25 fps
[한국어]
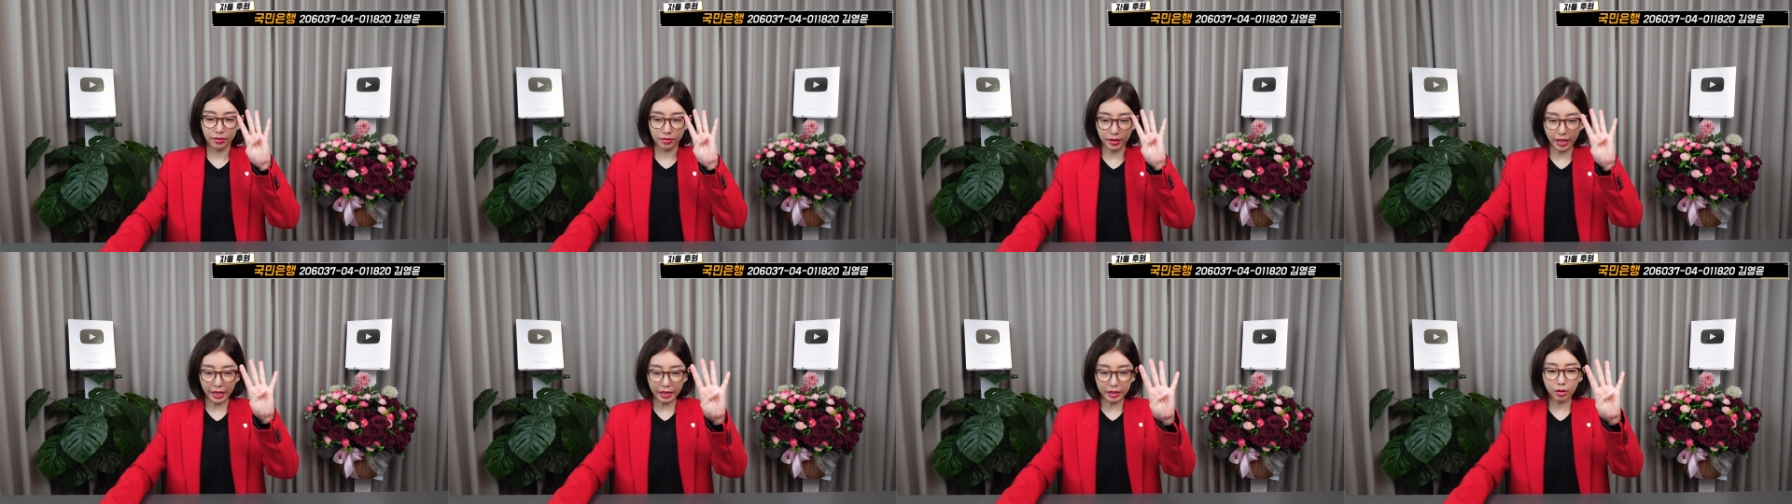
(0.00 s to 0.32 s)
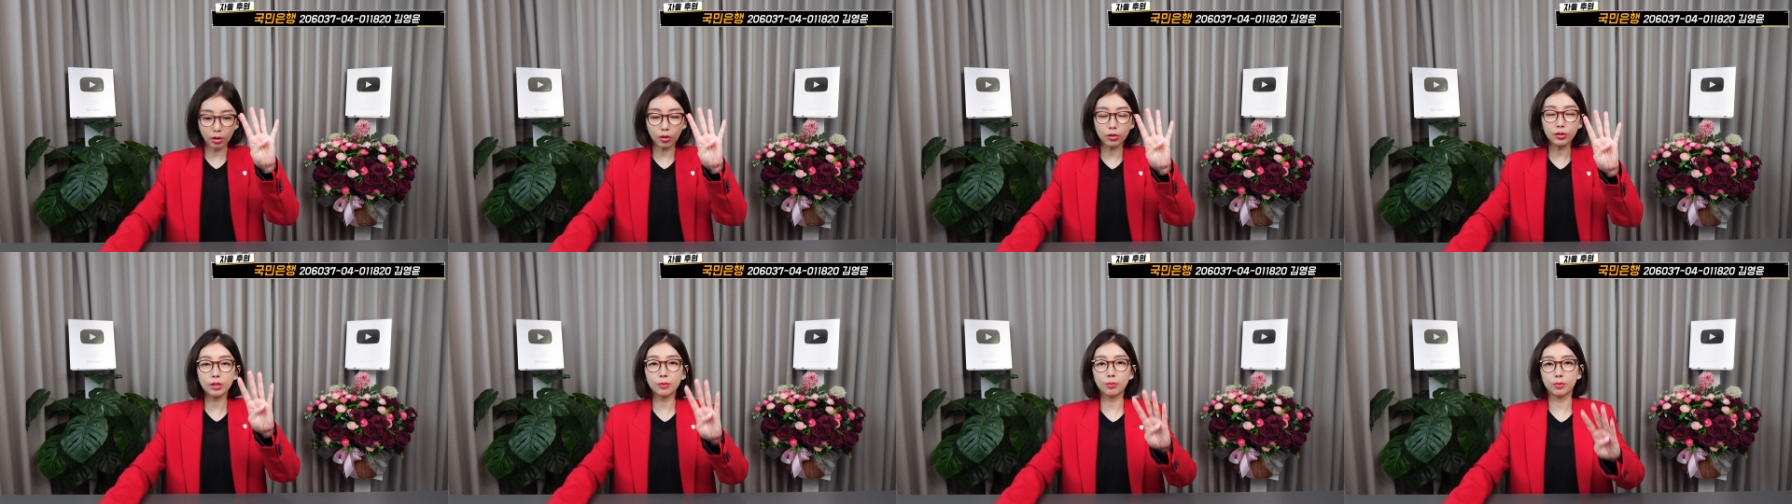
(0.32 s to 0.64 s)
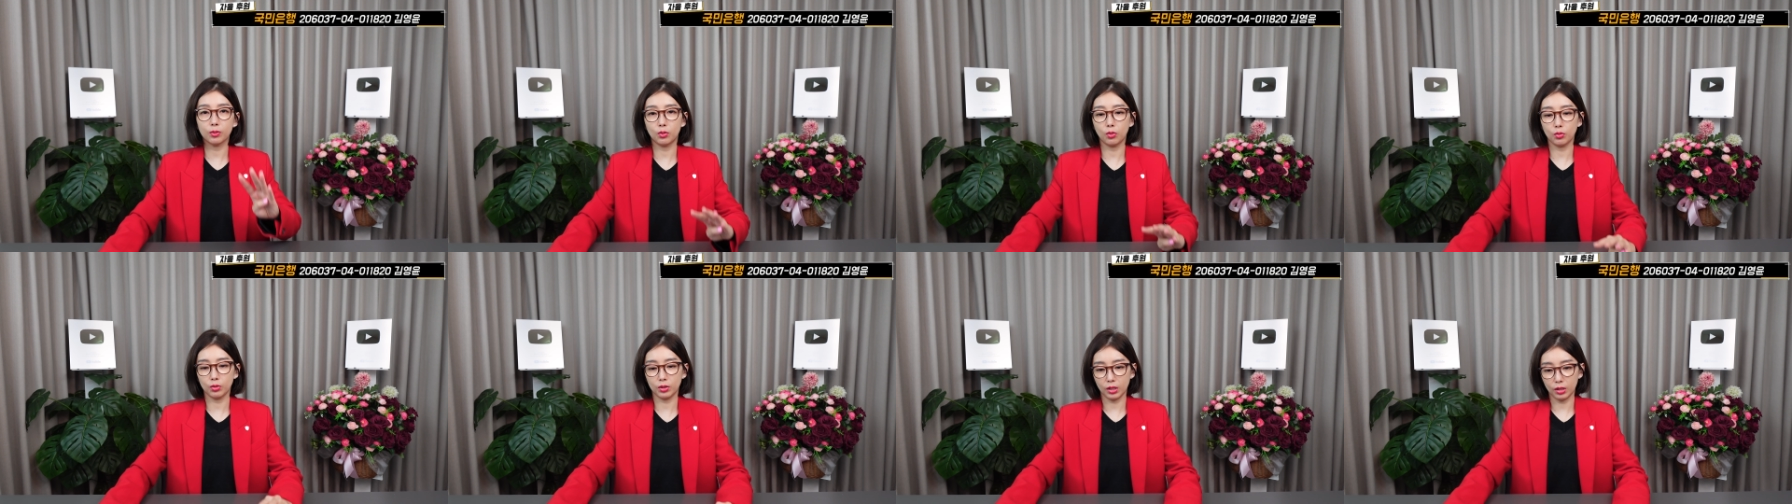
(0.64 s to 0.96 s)
4건의
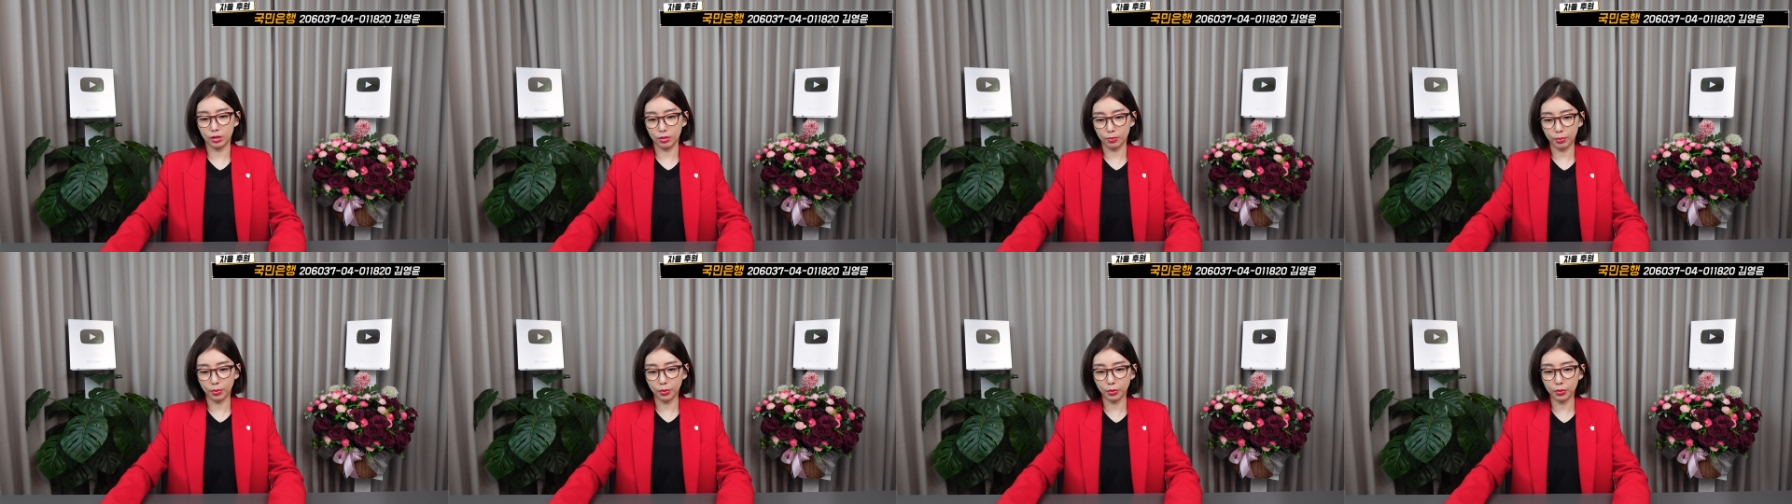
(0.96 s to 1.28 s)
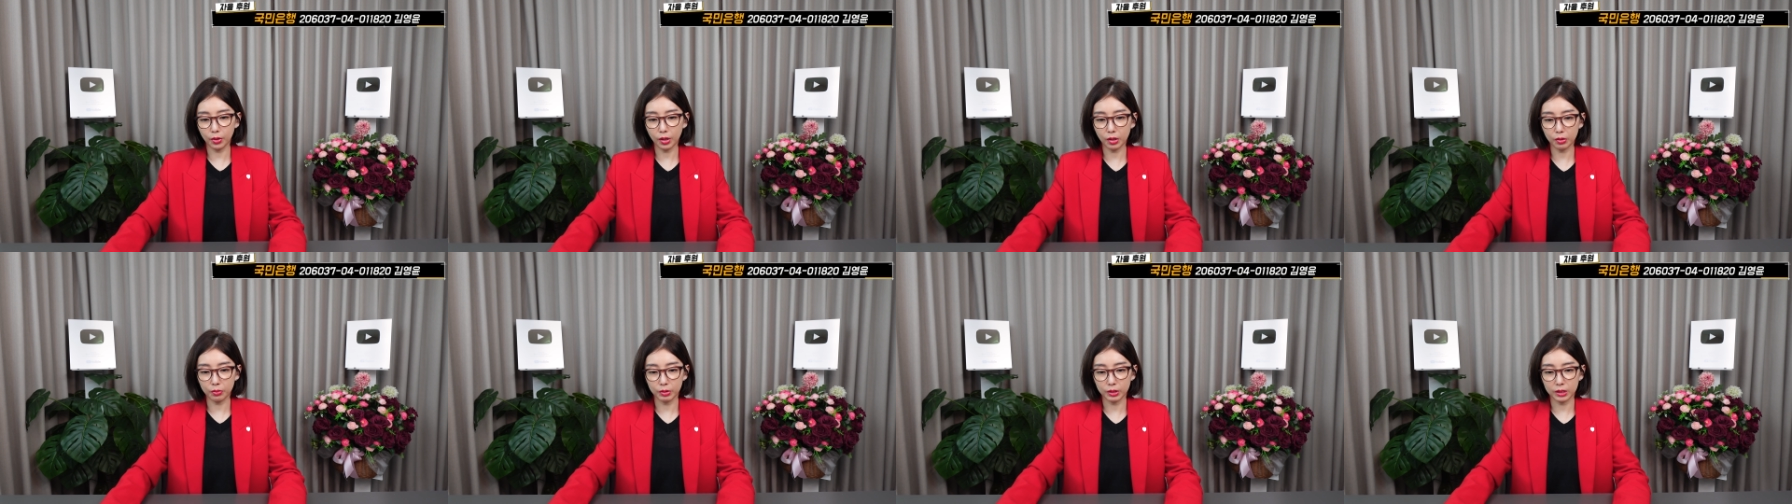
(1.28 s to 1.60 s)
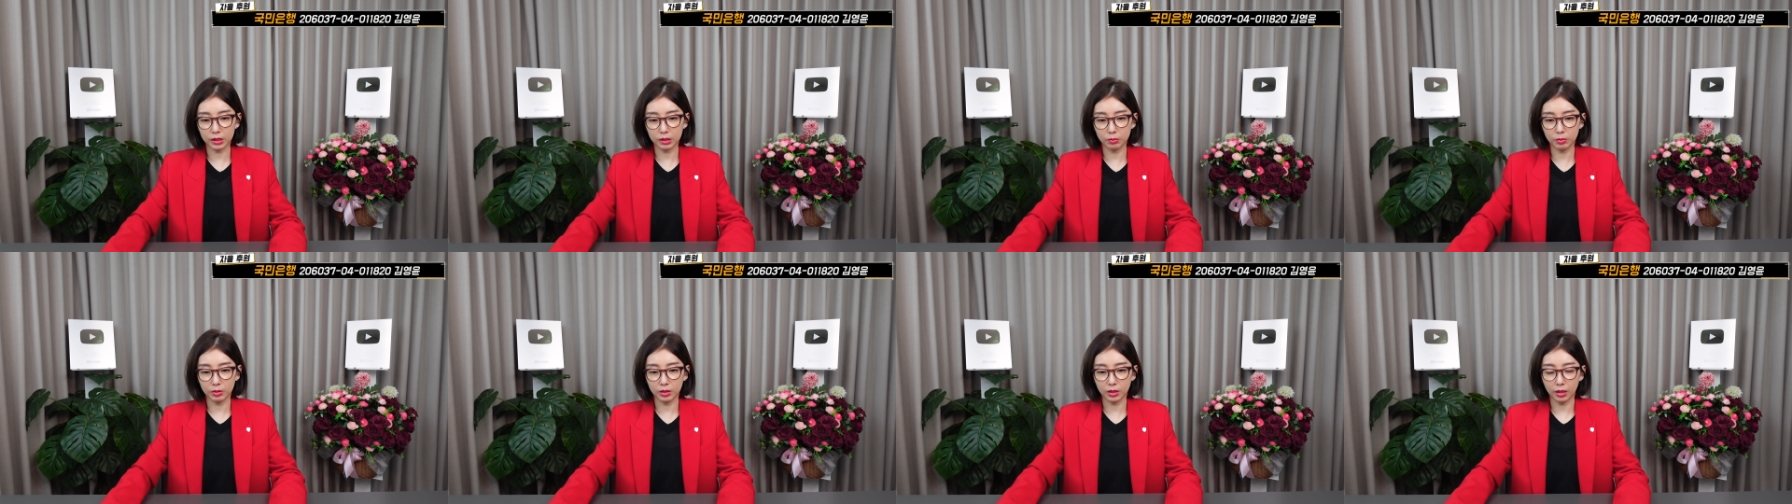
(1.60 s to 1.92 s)
부동산을 보유하고
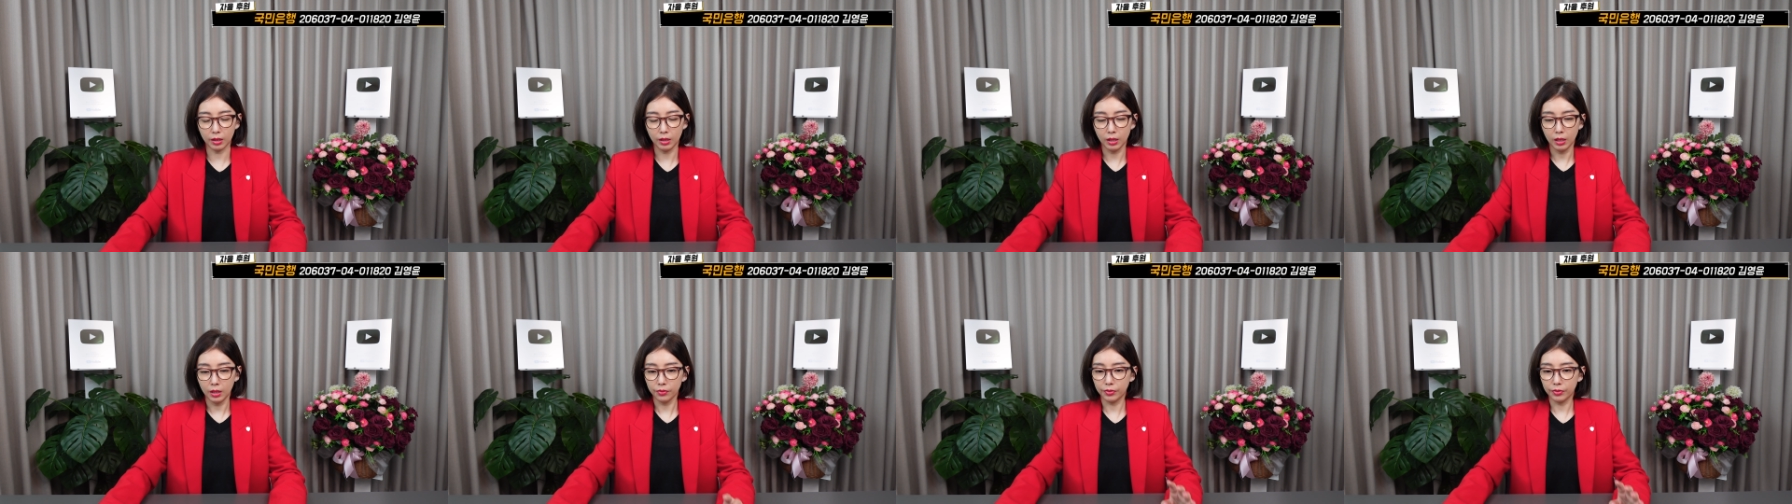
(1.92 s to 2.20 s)
있습니다.